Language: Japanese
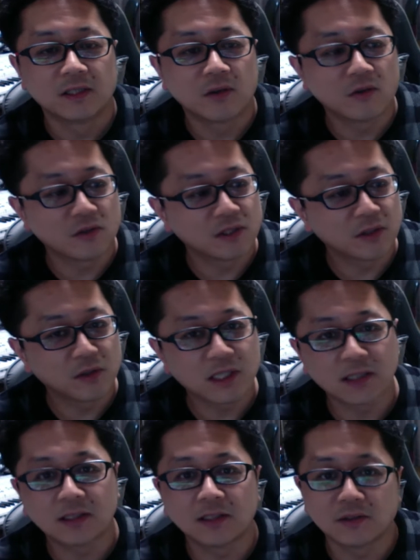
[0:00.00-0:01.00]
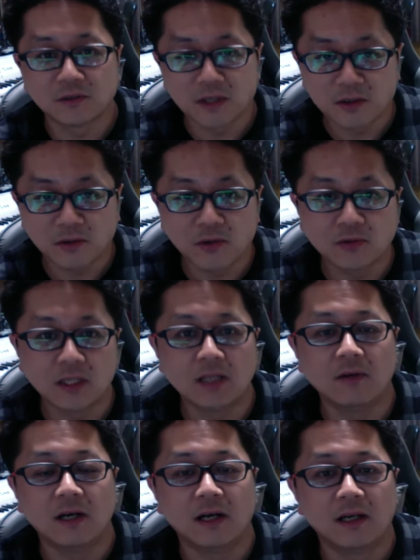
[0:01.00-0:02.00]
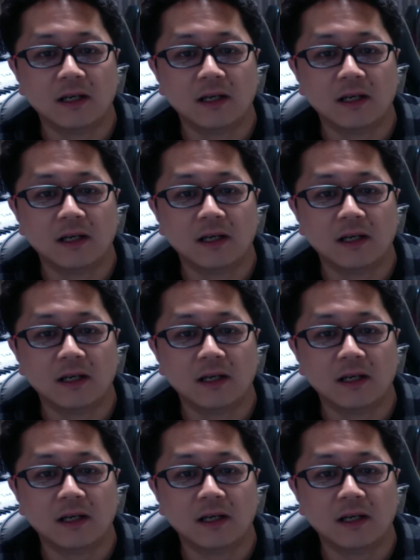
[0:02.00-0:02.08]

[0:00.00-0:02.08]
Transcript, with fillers: 刻してほしかったんでしょうね、このお二人は。